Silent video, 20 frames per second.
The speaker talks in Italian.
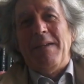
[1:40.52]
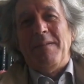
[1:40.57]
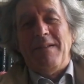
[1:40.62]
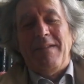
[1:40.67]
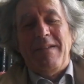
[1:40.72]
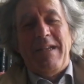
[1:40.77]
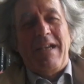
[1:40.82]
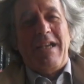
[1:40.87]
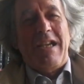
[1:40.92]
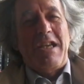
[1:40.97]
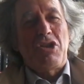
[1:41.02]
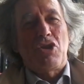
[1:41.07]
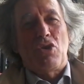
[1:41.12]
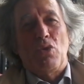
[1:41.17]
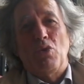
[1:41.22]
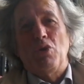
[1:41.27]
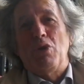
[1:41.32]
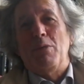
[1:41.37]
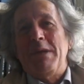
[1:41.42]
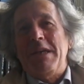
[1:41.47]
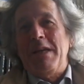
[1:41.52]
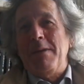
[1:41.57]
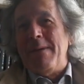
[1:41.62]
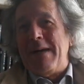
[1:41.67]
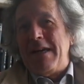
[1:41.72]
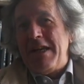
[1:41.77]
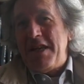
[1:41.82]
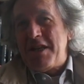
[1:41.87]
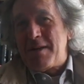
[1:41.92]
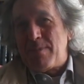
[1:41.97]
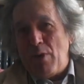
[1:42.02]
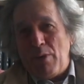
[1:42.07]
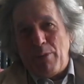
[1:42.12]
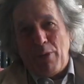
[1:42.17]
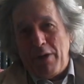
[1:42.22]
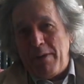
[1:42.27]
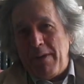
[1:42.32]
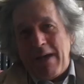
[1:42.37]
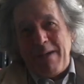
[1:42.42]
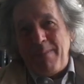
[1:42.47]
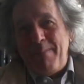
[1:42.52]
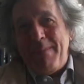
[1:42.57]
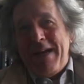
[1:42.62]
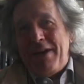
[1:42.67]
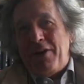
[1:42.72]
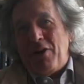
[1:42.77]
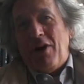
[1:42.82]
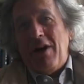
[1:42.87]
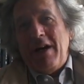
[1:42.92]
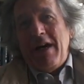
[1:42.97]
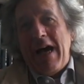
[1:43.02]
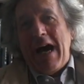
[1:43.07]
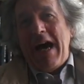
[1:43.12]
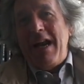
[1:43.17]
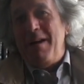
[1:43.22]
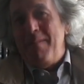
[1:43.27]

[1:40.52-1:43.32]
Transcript: nel, nell'assoluto minimalismo poi, almeno Oltretutto.